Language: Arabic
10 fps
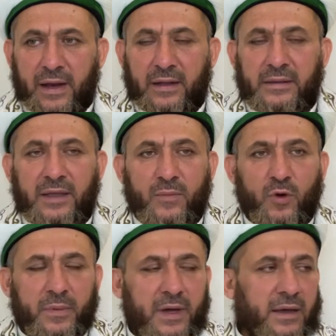التي
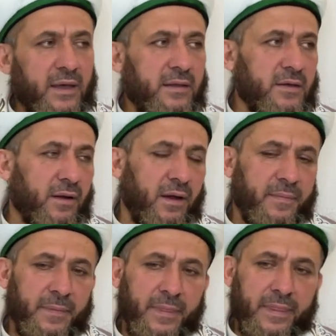تأمر بها كثيرة
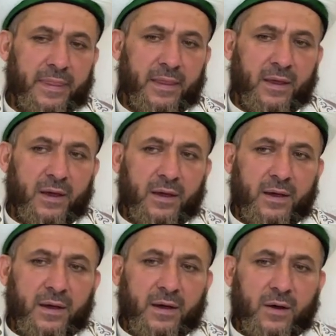
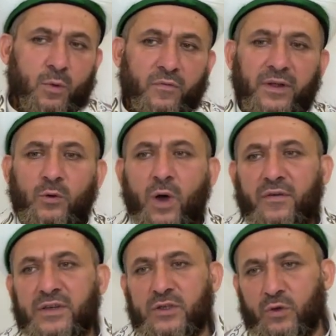
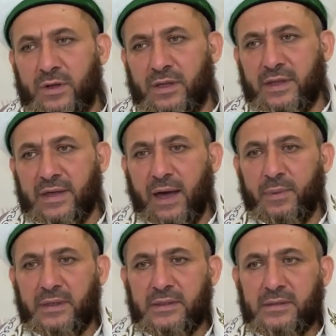وفضلها في السنة
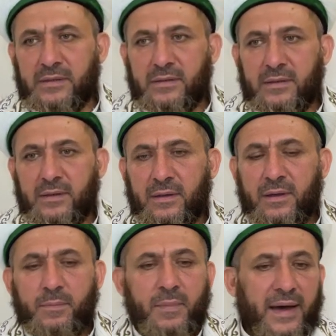ثابت
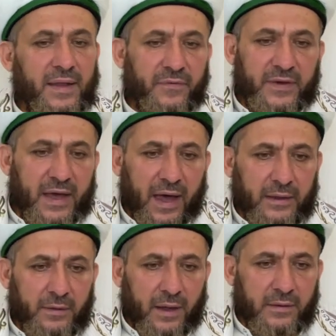ماذا فيها
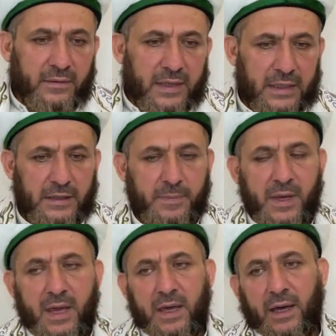أيضا
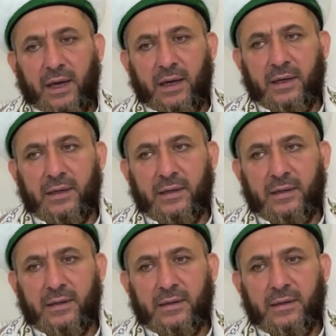تسبيح
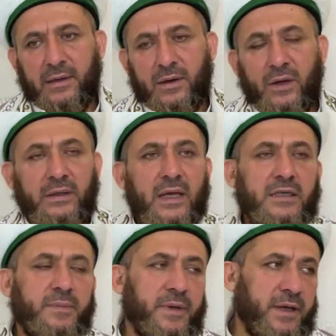
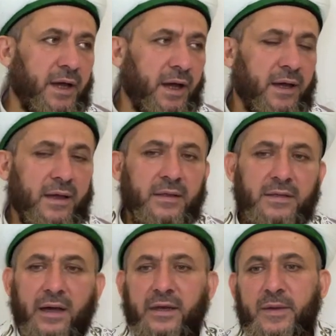التسبيح
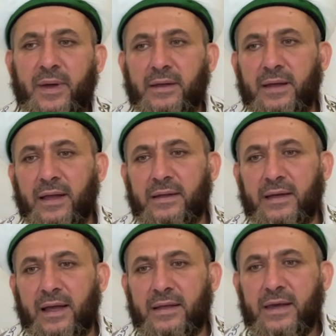تقريبا لا
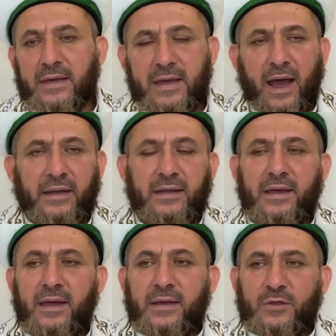تكاد
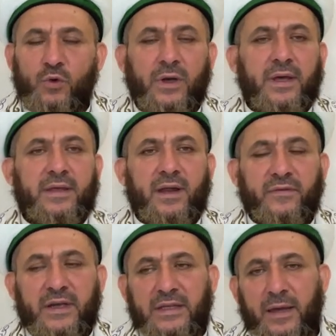يعني سور كثيرة
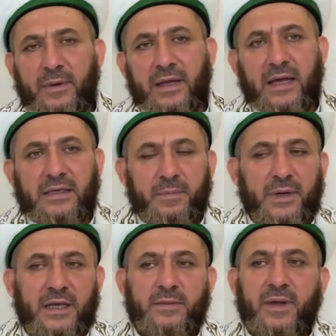في كتاب الله
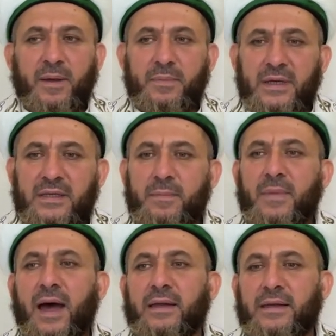سبح اسم ربك
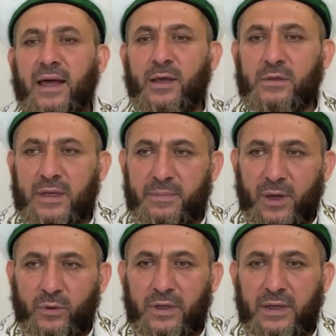سبح لله
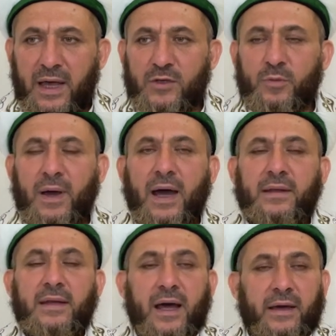يسبح لله
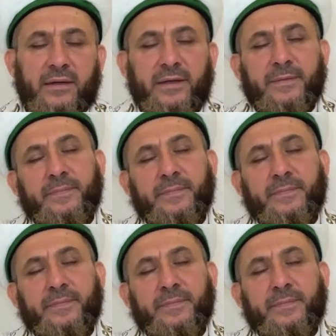سبحان إلى آخره